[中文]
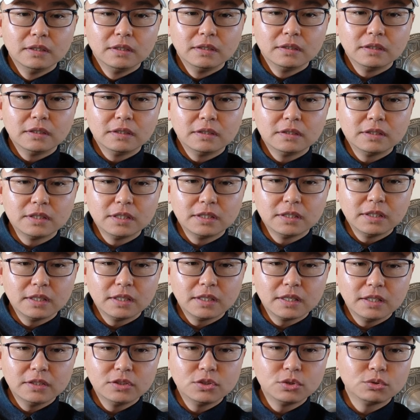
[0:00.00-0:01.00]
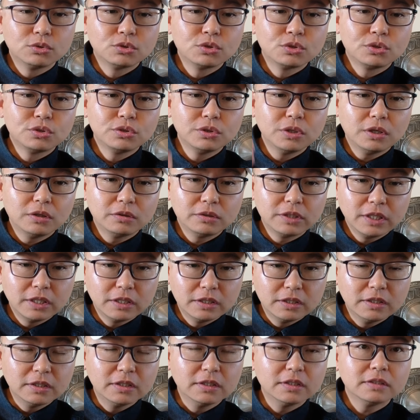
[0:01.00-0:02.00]
但是现在看就需要这
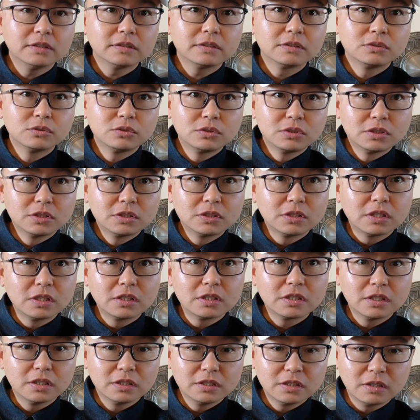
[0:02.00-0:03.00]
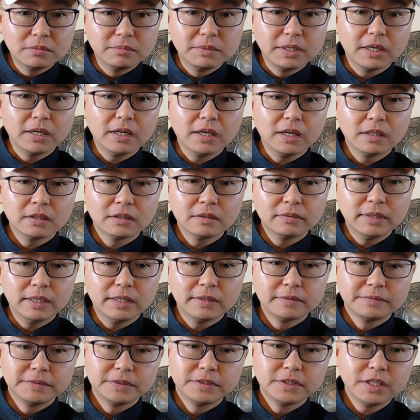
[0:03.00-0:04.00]
个真实的证明了，对
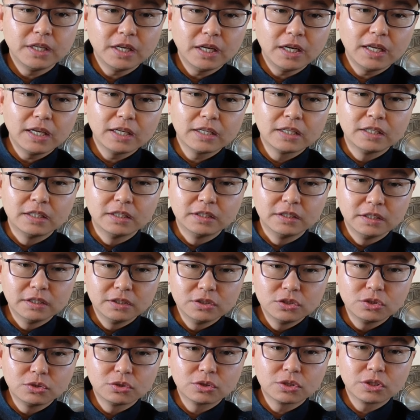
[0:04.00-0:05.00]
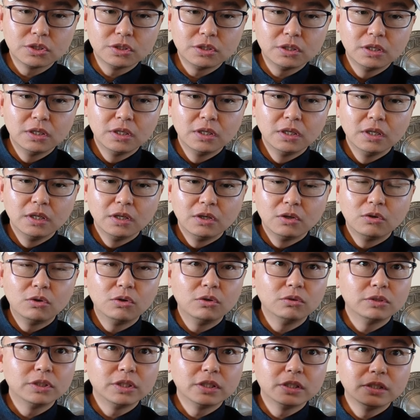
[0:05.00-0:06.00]
吧？接下来可能就是
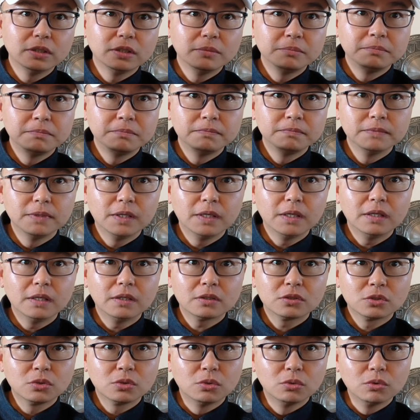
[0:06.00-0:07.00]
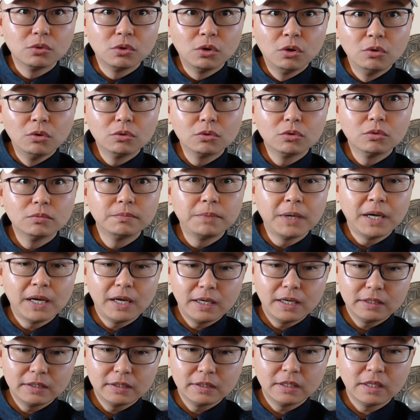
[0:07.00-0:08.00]
会有这个啊从空中
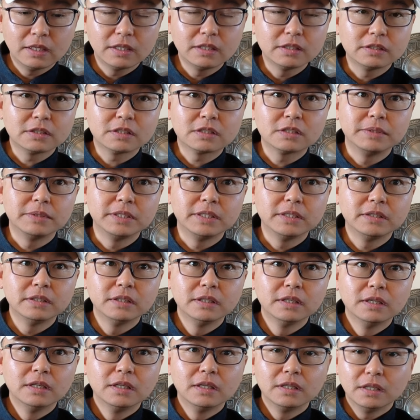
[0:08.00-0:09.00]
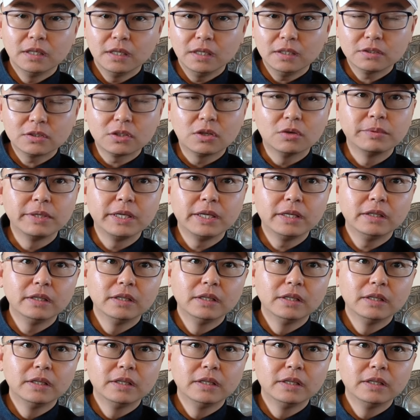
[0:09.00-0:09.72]
拍的它这个视频啊照片，